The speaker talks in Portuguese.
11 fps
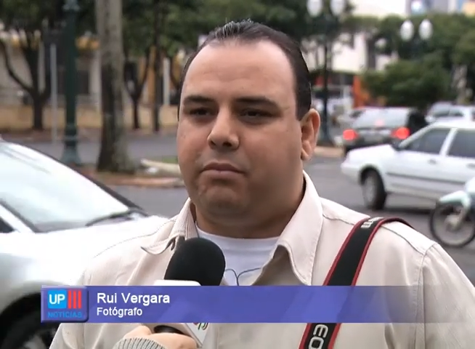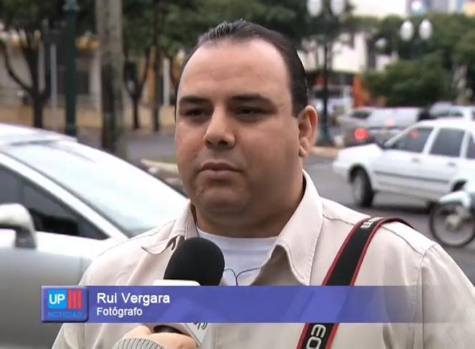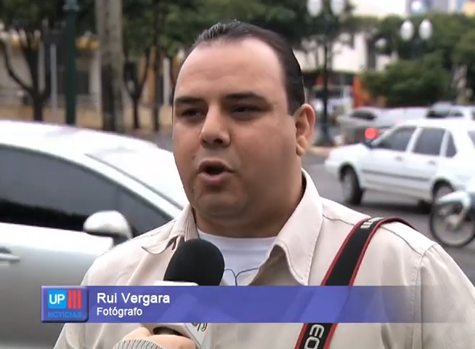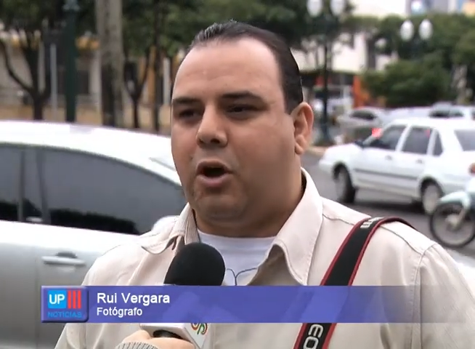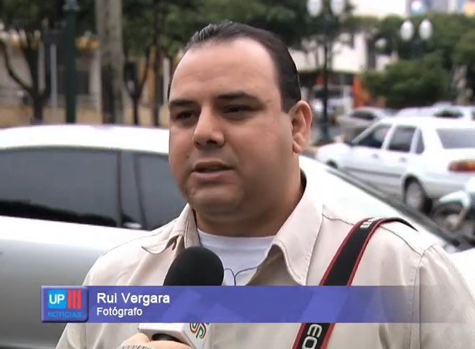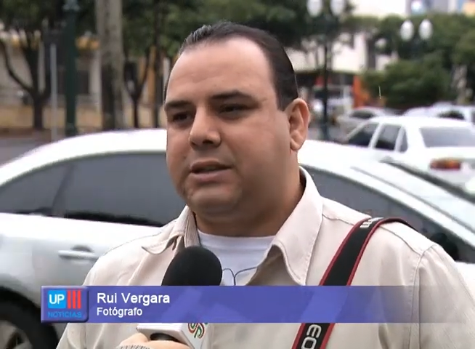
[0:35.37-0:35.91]

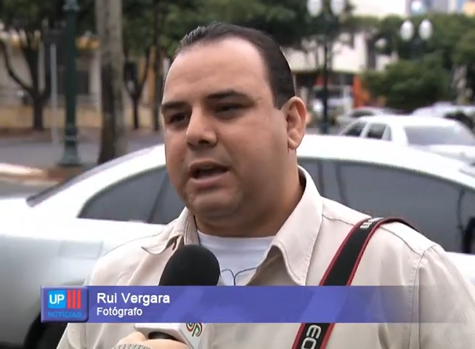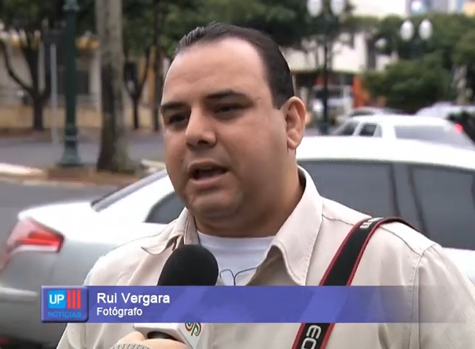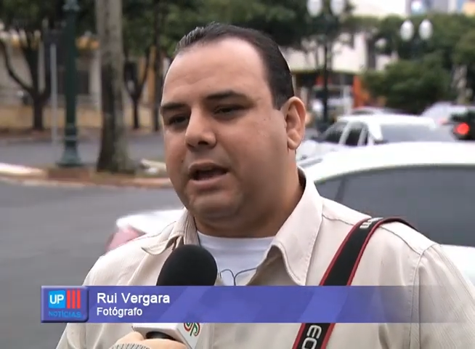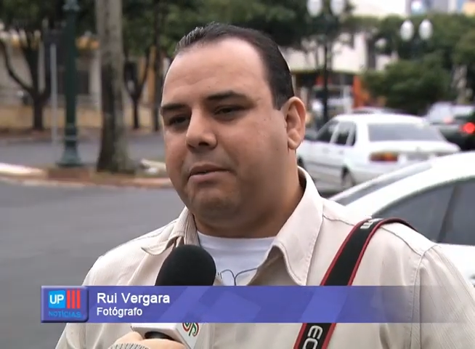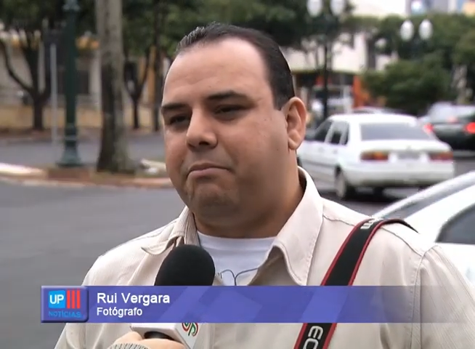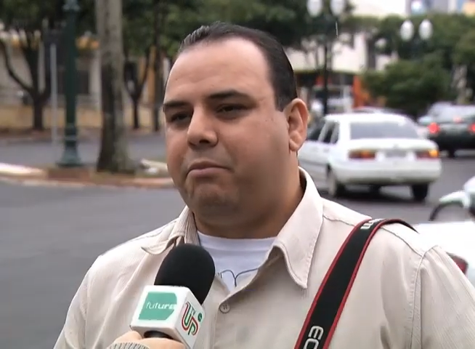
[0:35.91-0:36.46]
nós
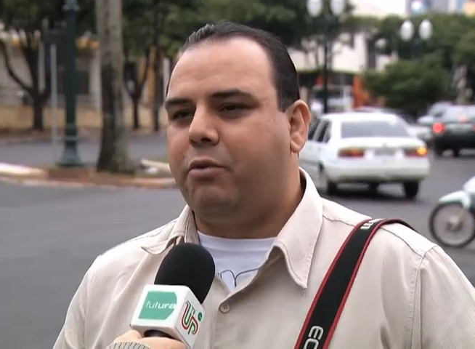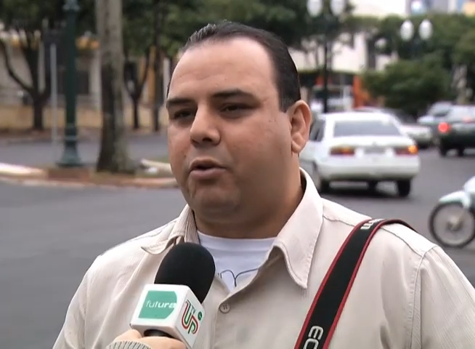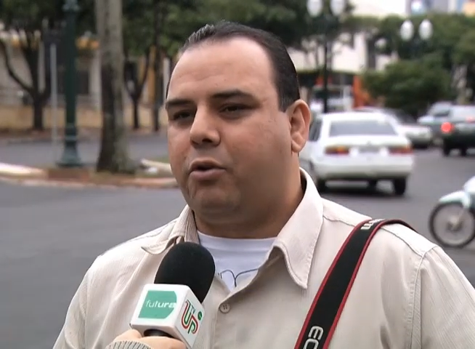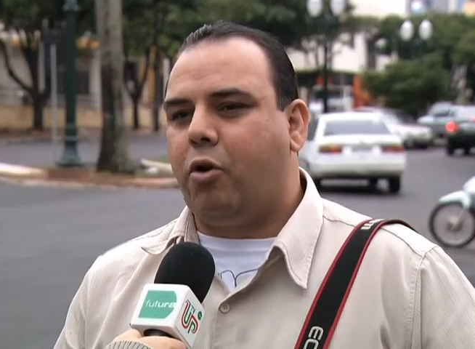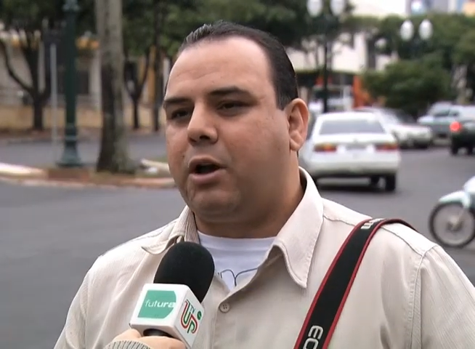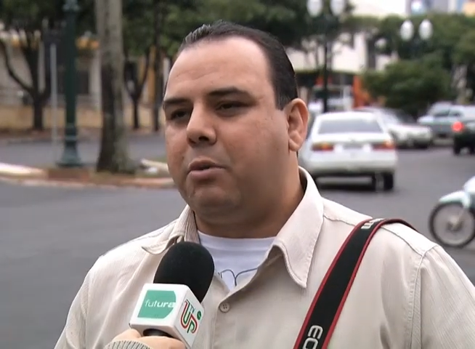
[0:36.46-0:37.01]
é,
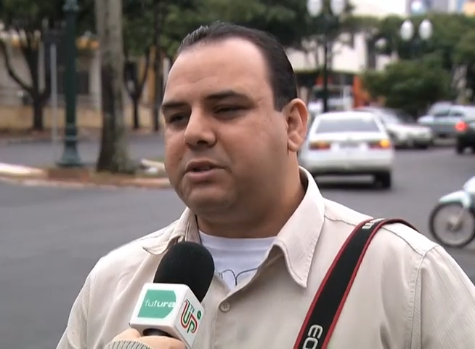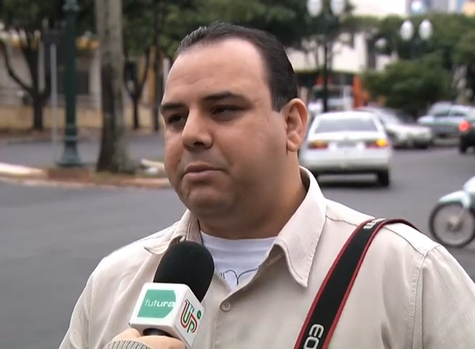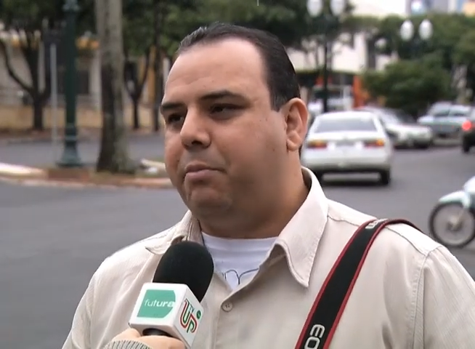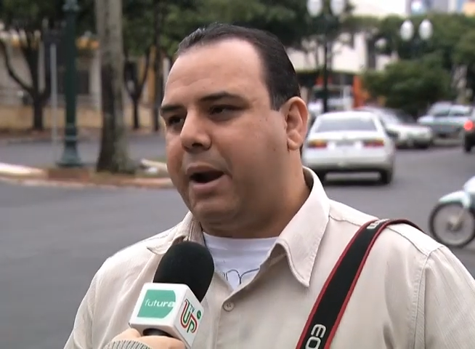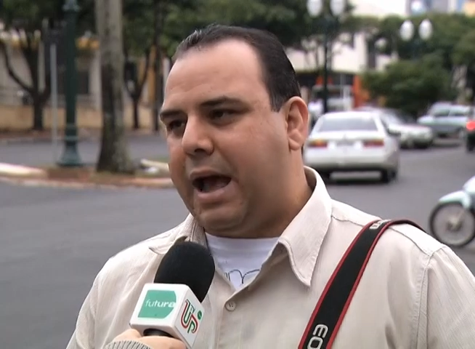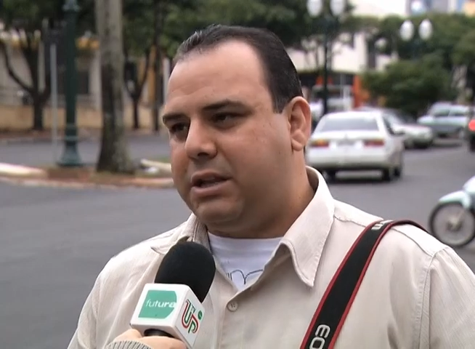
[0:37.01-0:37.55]
colocamos
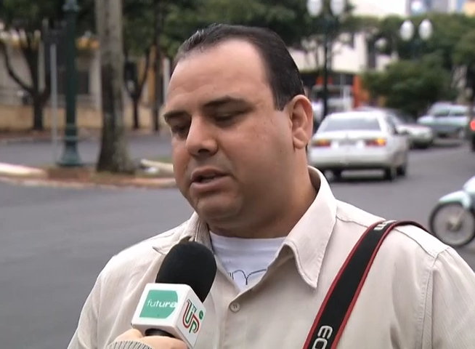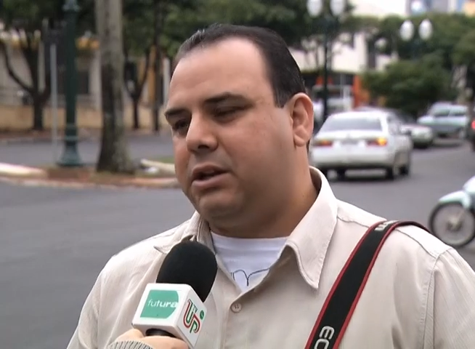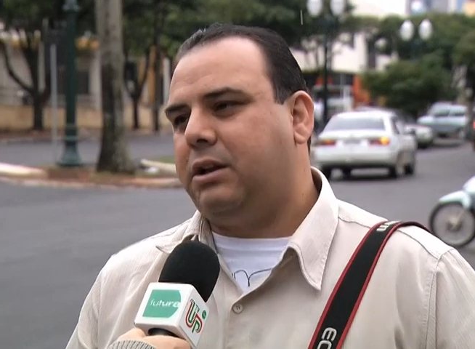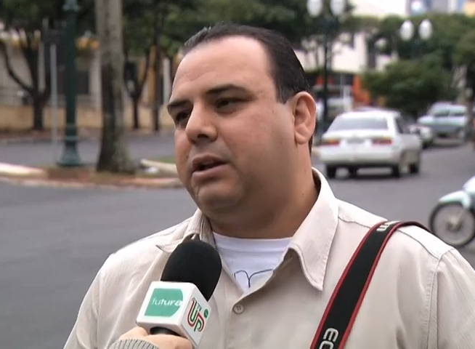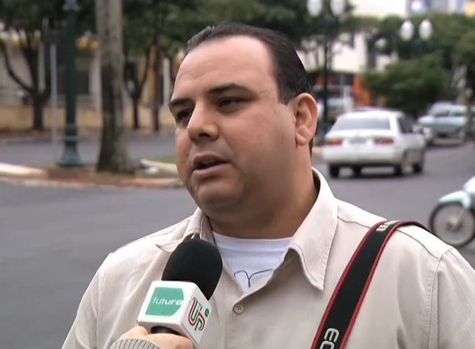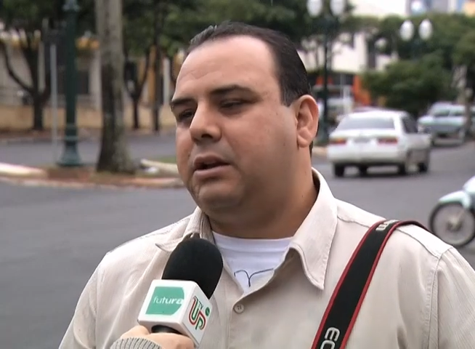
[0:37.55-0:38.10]
em
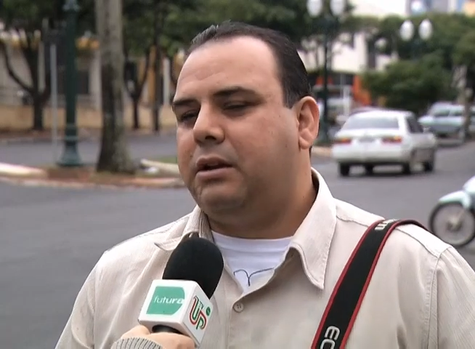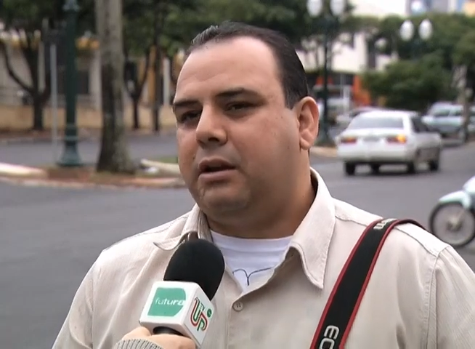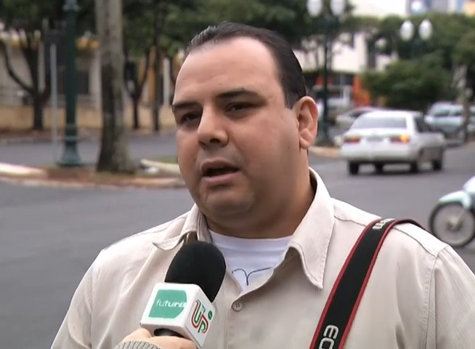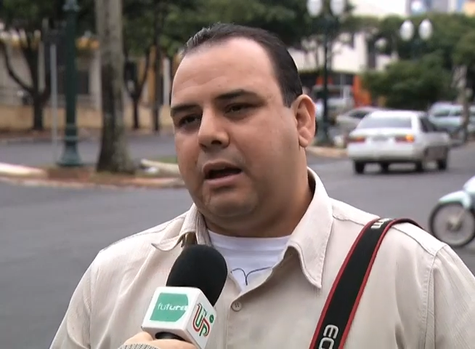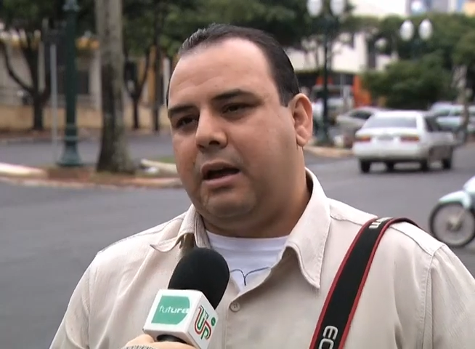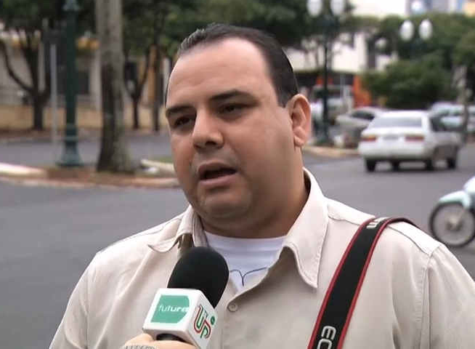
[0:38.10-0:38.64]
prática
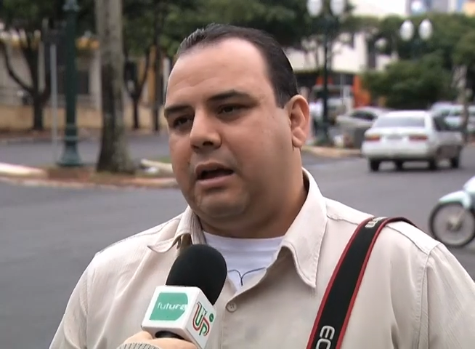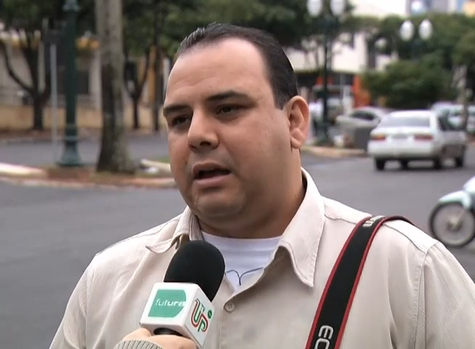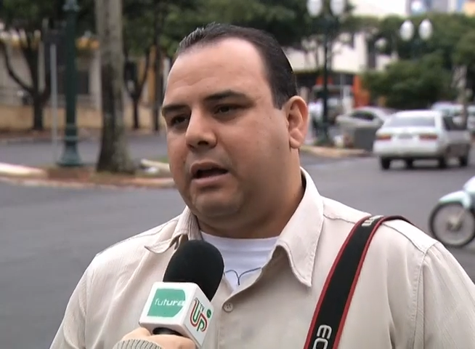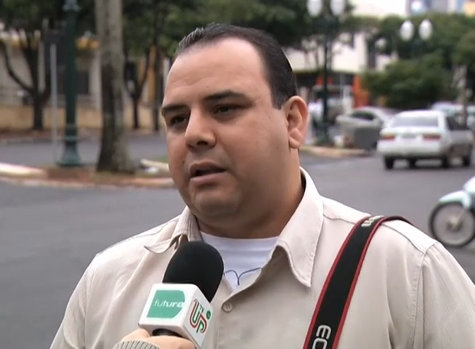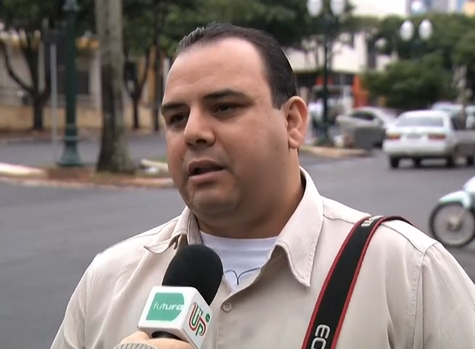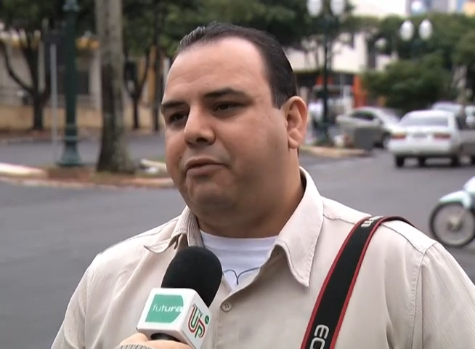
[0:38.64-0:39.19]

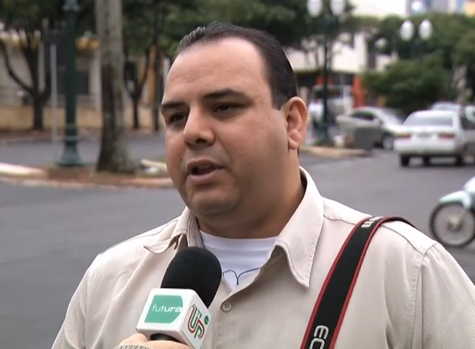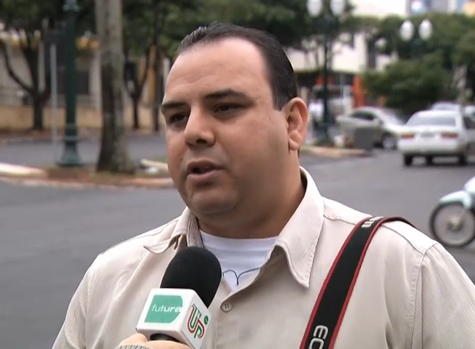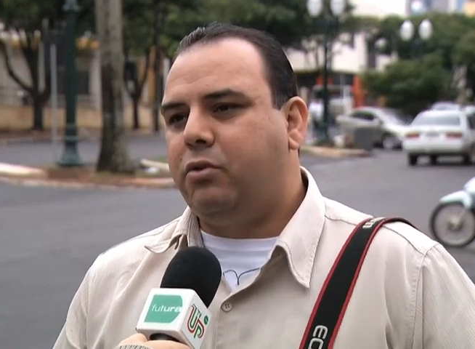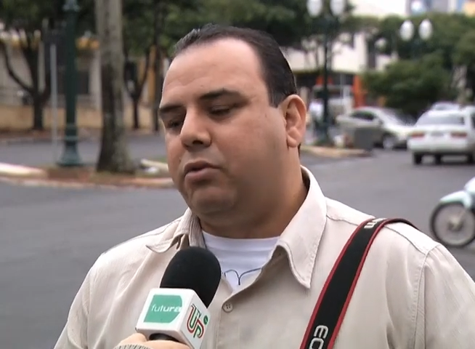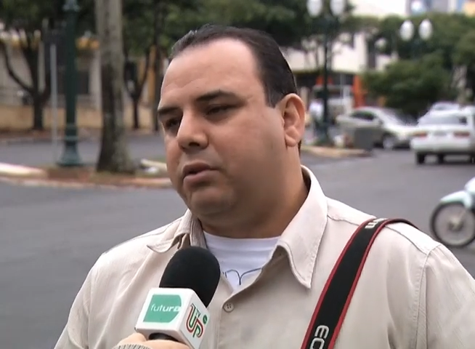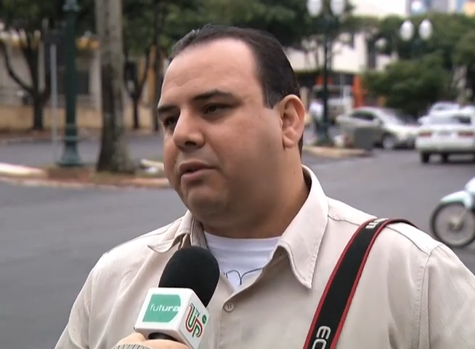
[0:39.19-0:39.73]
Uh,
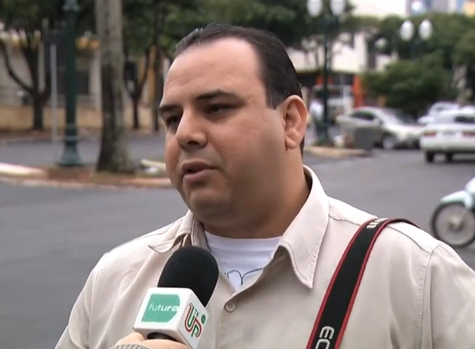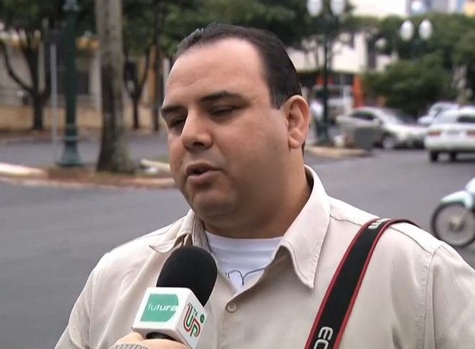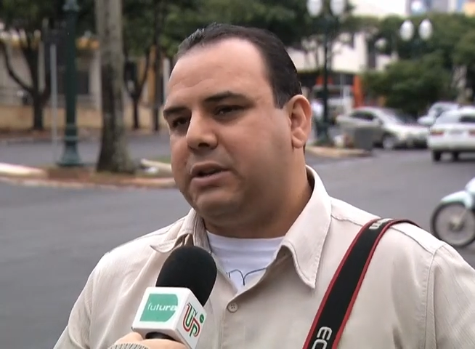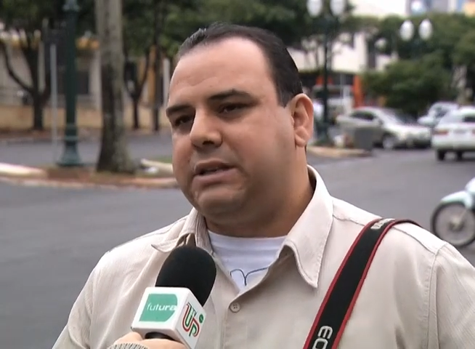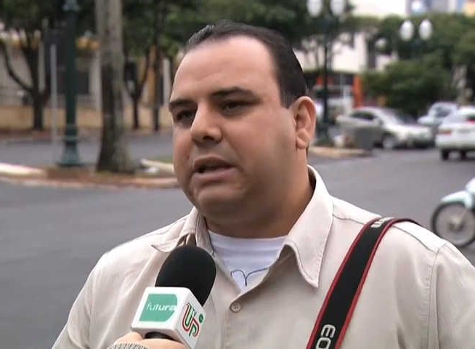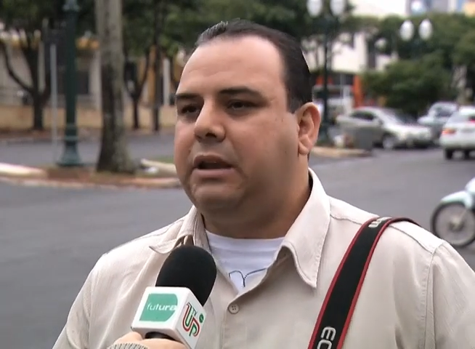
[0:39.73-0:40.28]
devido,
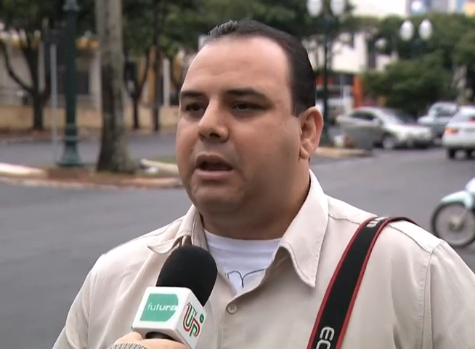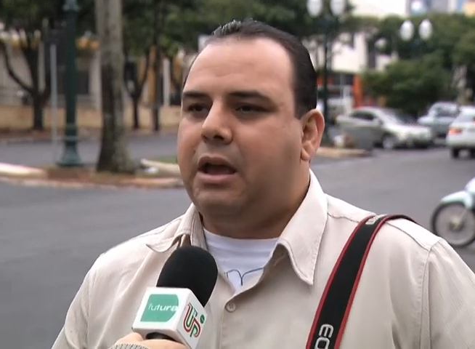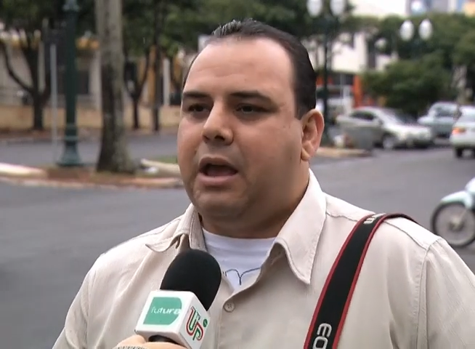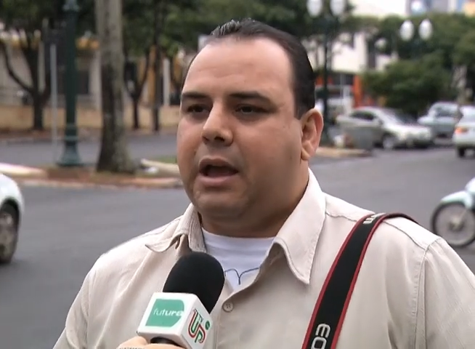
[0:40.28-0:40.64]
devido assim,